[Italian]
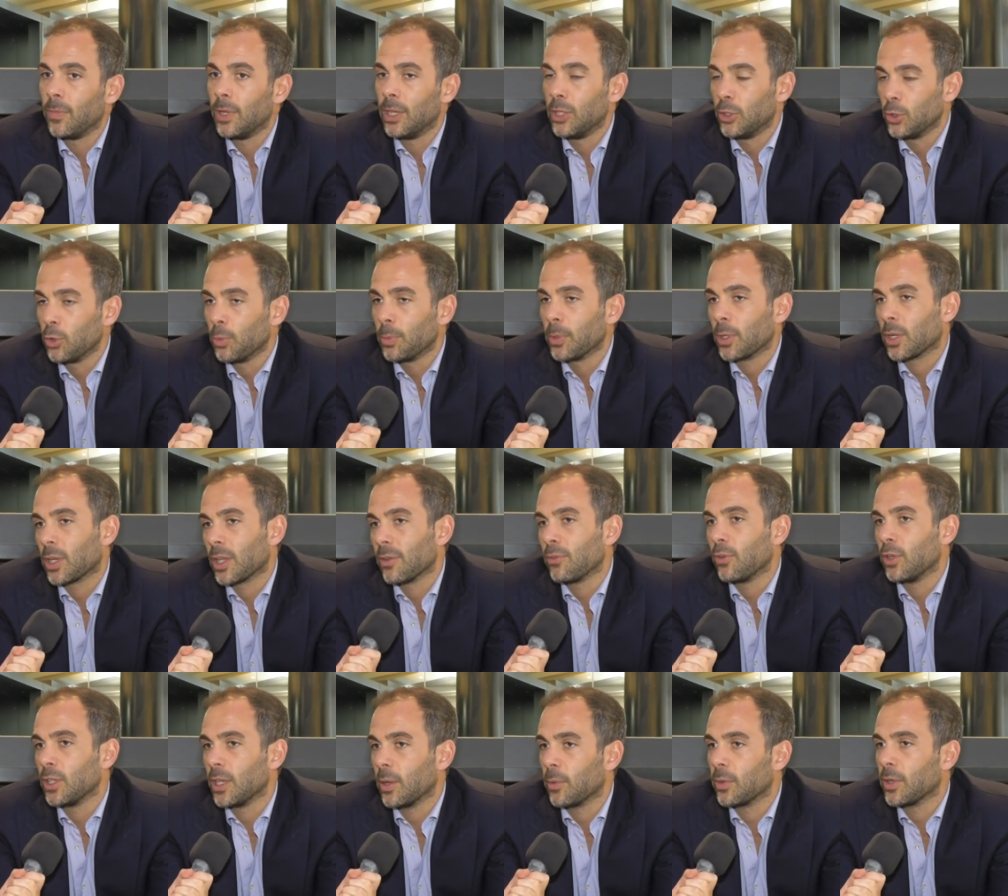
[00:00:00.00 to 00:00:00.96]
Il numero che
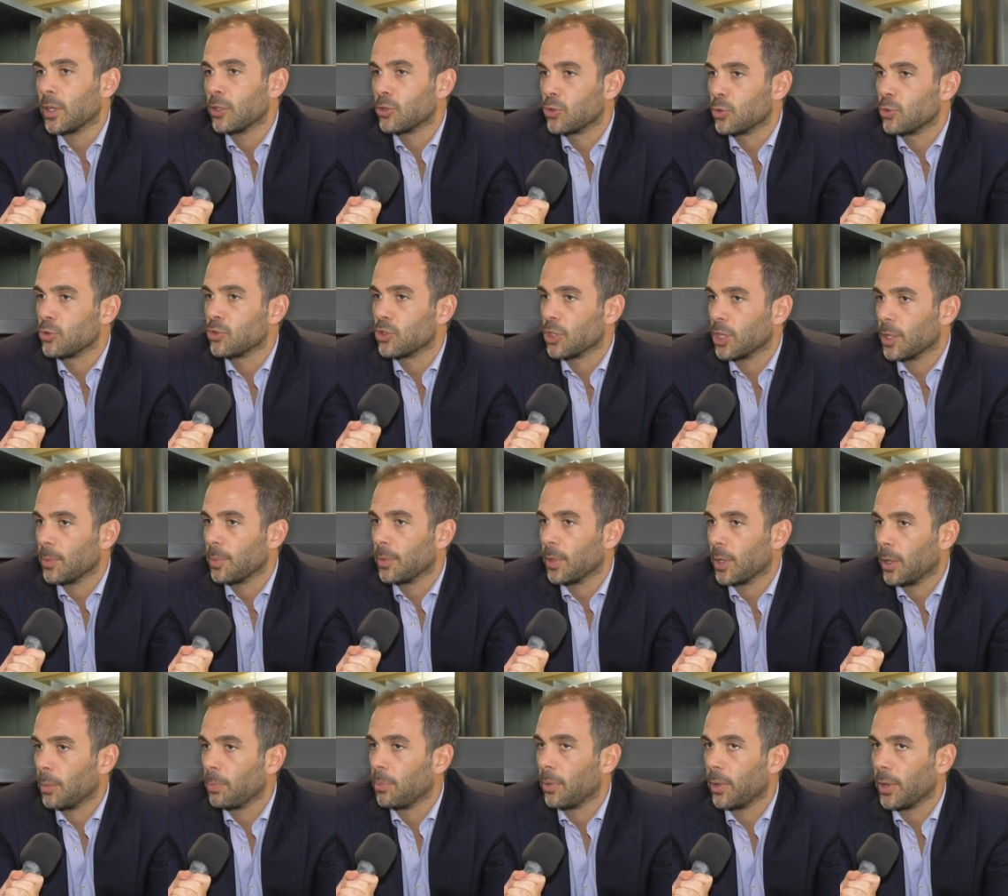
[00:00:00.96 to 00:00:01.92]
vogliamo raggiungere
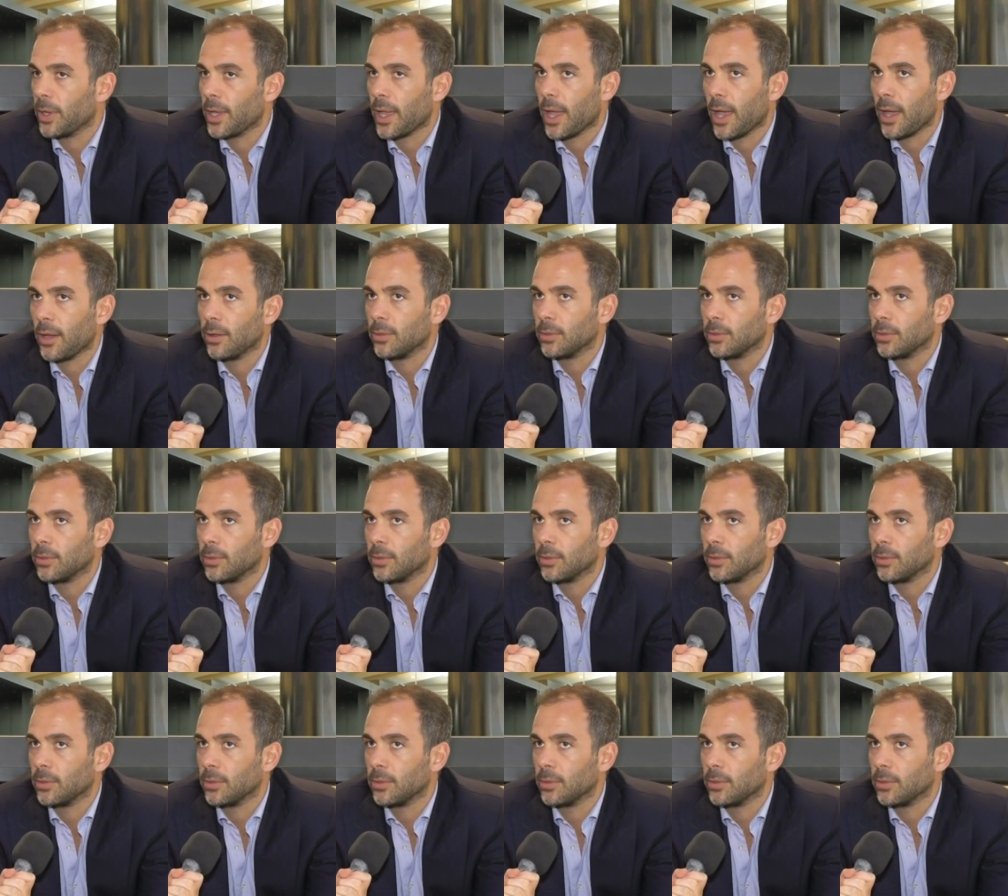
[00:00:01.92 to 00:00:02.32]
però poi è